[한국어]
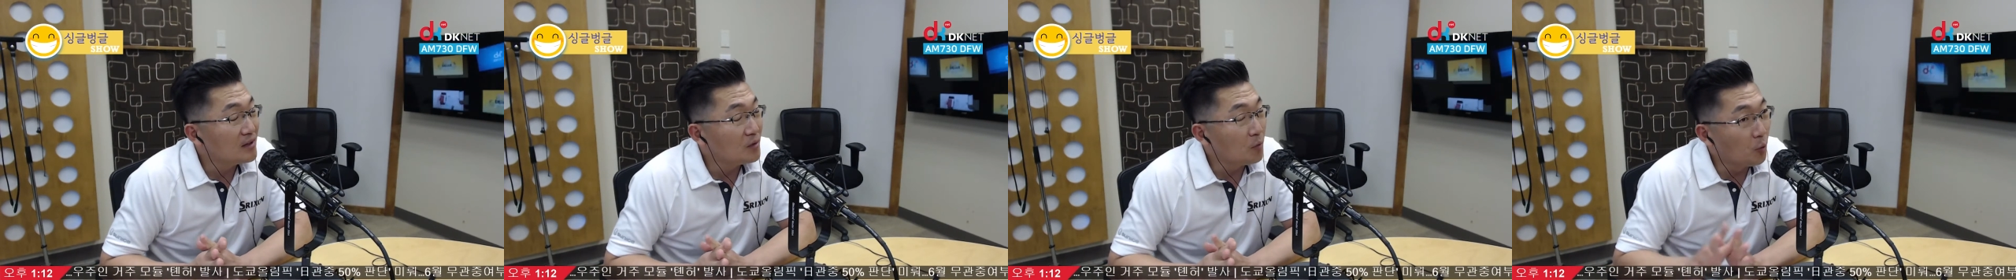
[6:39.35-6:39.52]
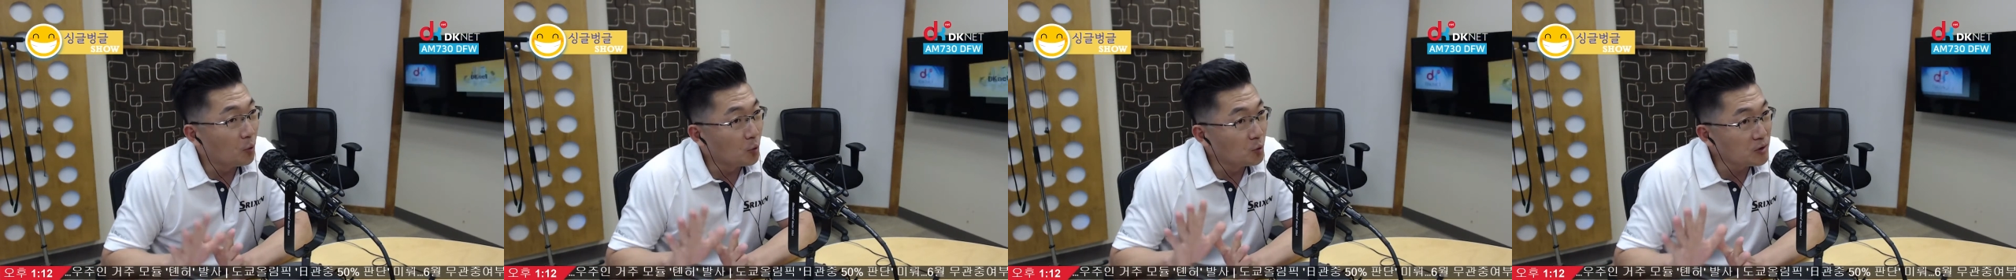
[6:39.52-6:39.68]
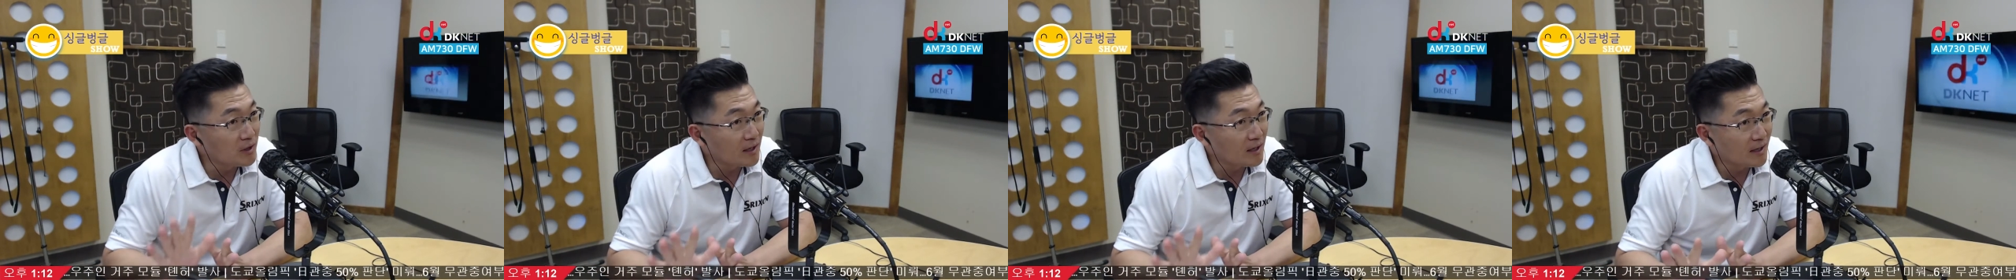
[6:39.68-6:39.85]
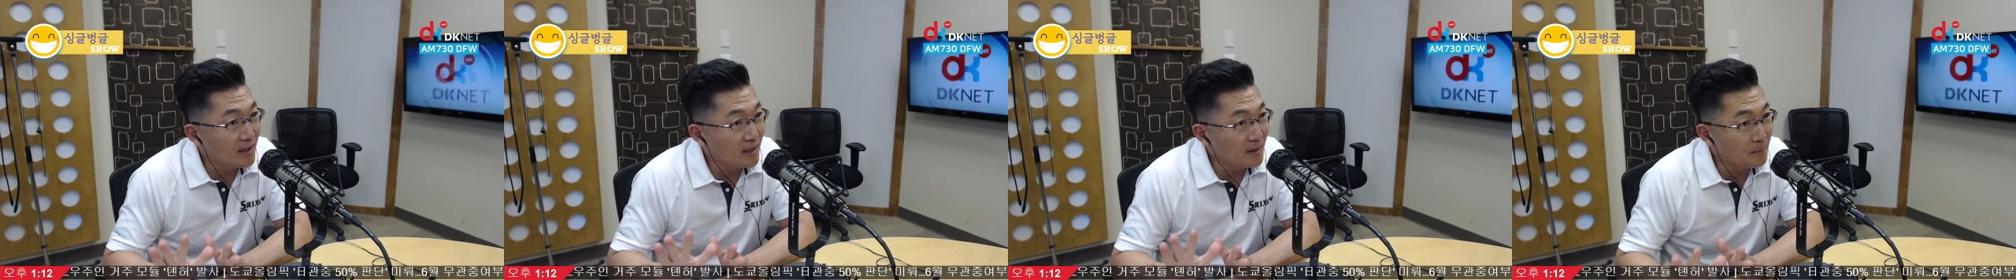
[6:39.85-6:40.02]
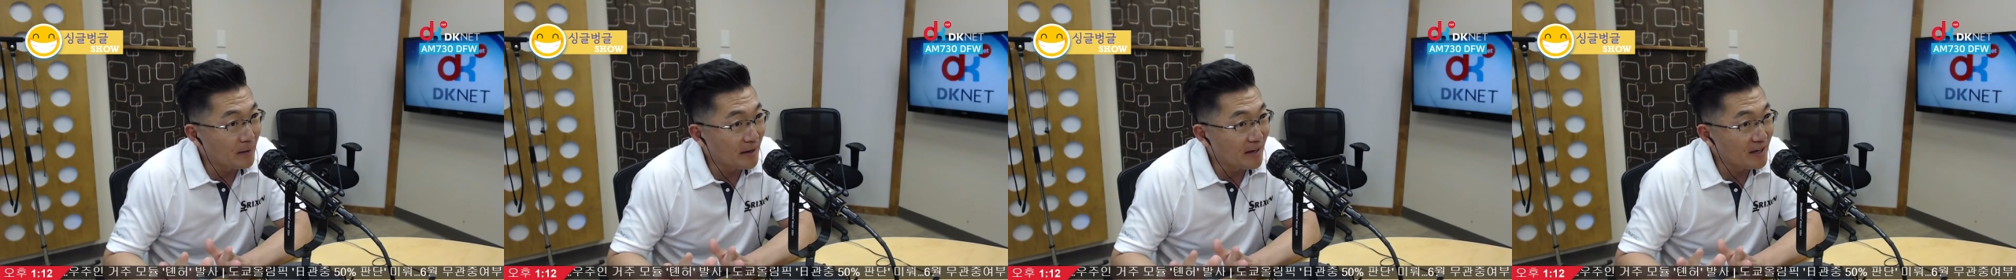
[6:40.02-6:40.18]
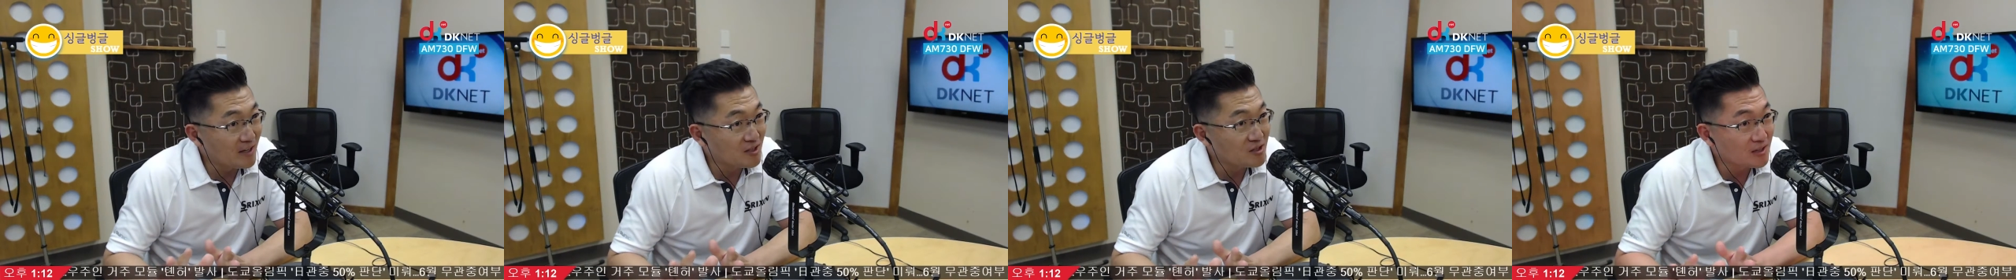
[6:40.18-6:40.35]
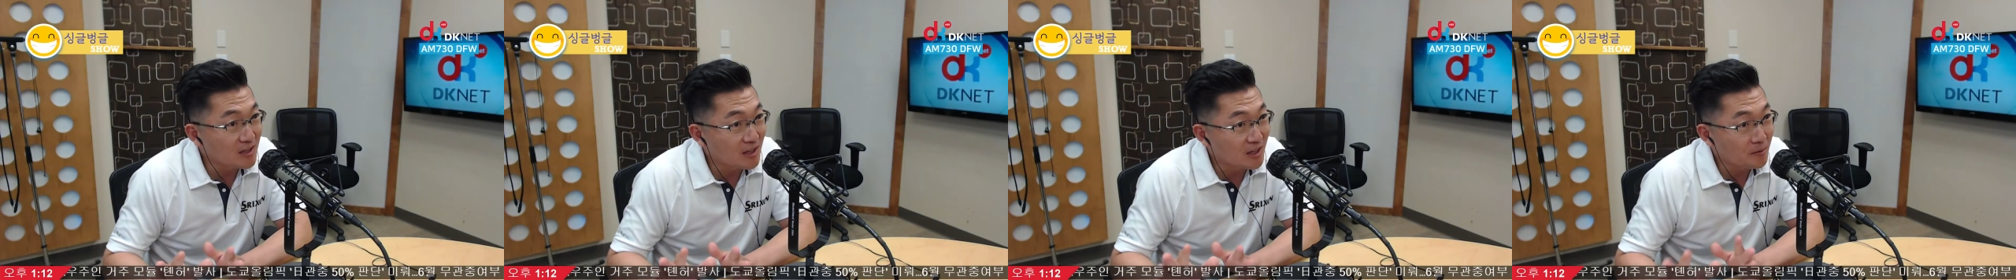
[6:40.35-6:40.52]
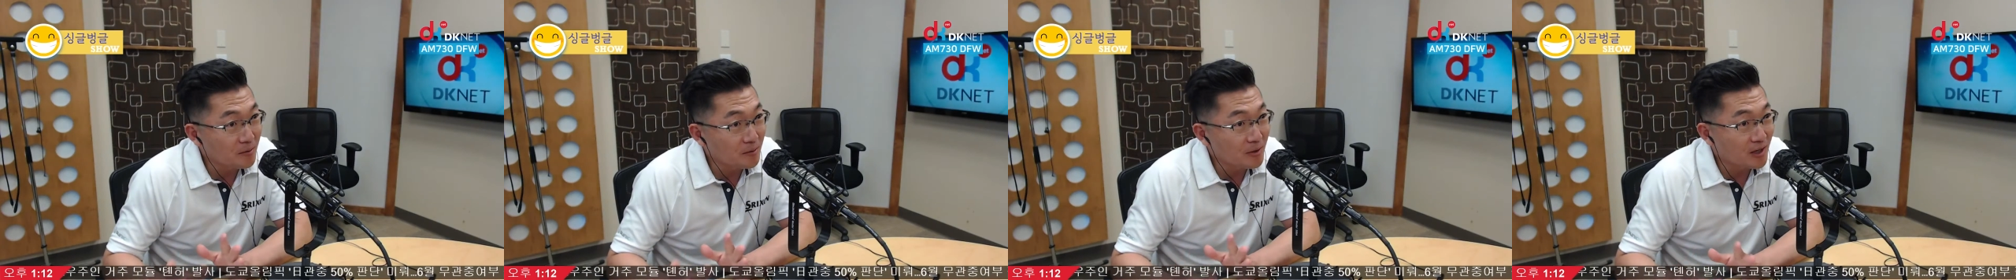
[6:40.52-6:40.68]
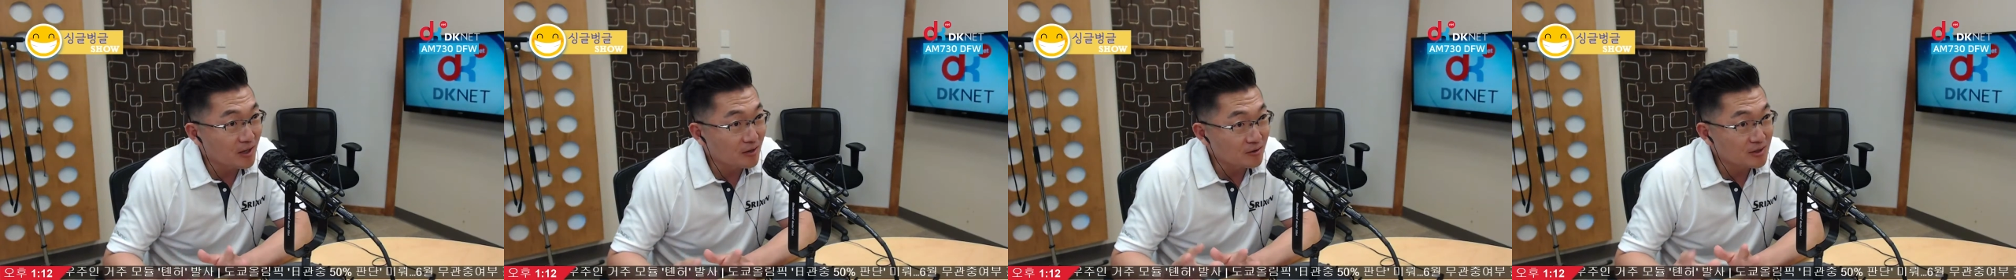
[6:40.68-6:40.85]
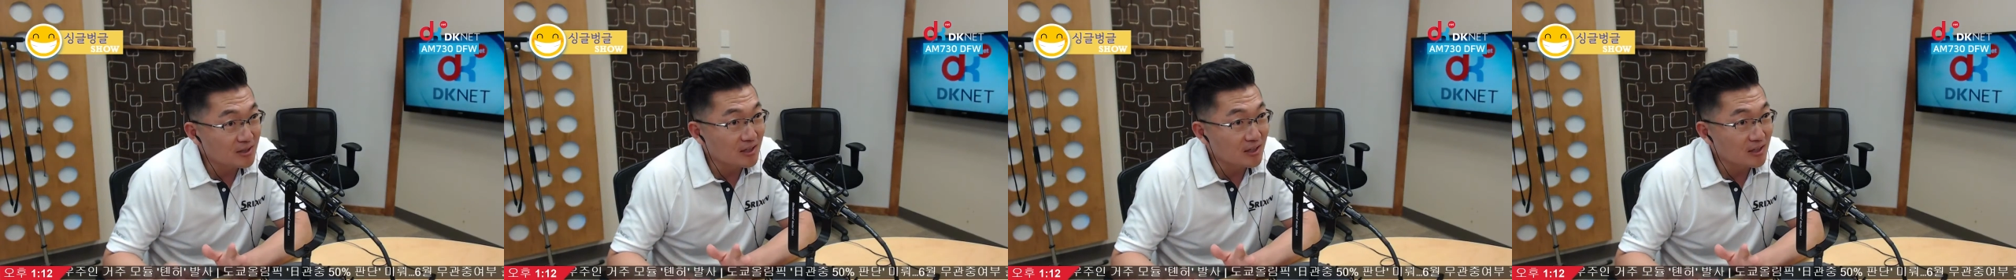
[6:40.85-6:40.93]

5대 메이저 대회라고